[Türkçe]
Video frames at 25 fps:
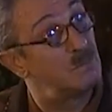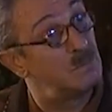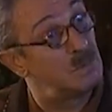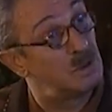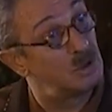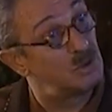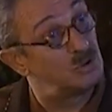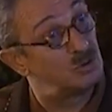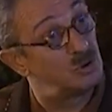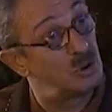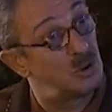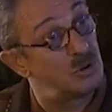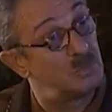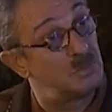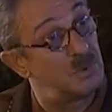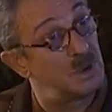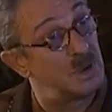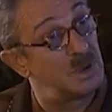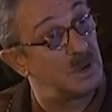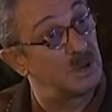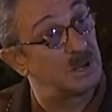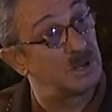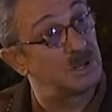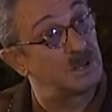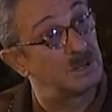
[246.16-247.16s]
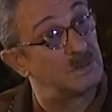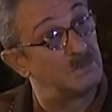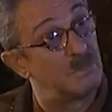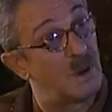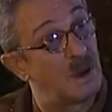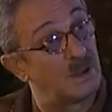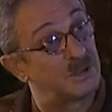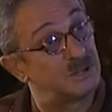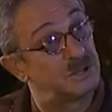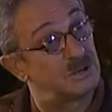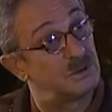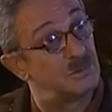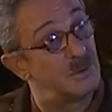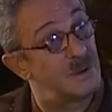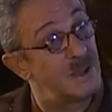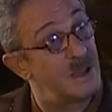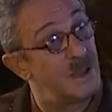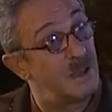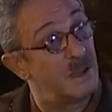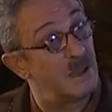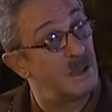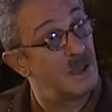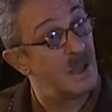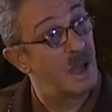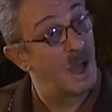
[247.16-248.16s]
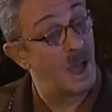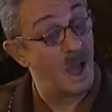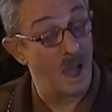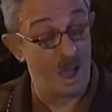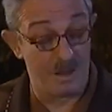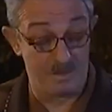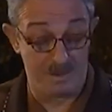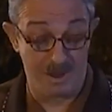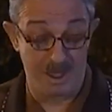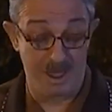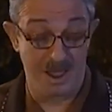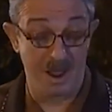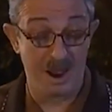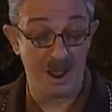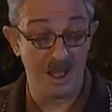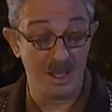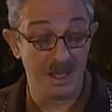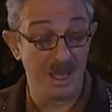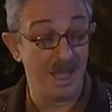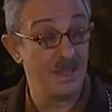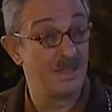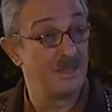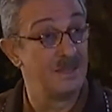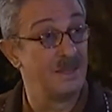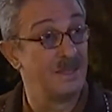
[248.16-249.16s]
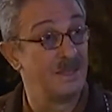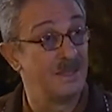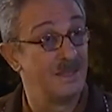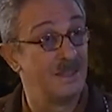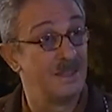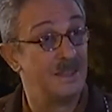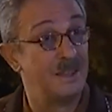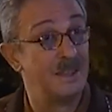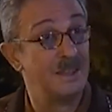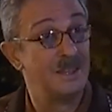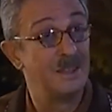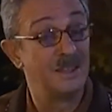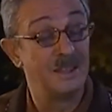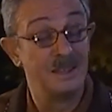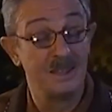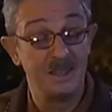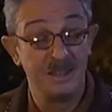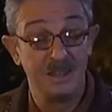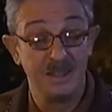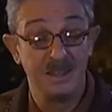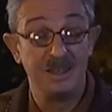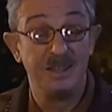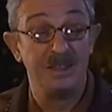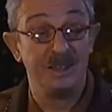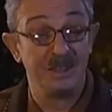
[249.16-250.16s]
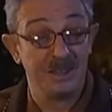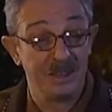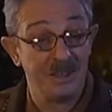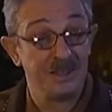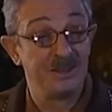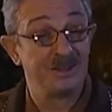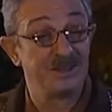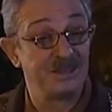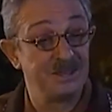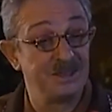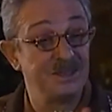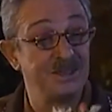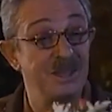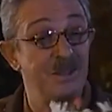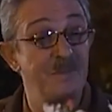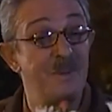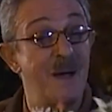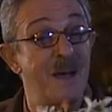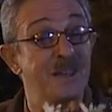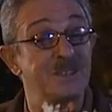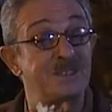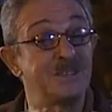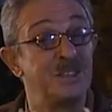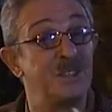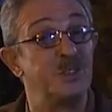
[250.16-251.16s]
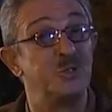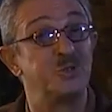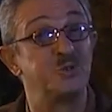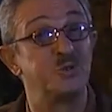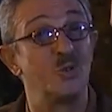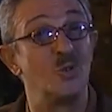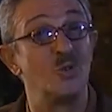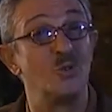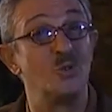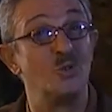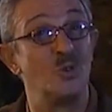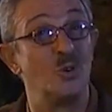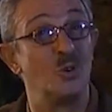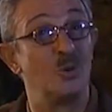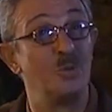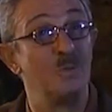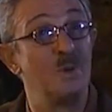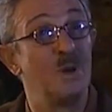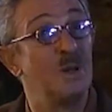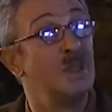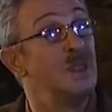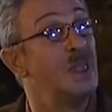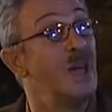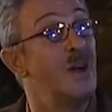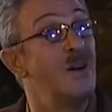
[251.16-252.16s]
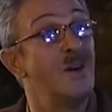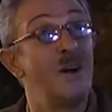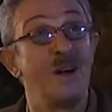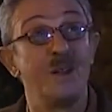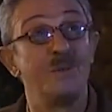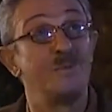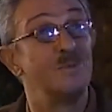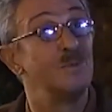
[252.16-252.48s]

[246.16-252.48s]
Sen beni soymaya girdin bahçeme. Ama yakalandın. Şimdi de ben seni soyuyorum. Ne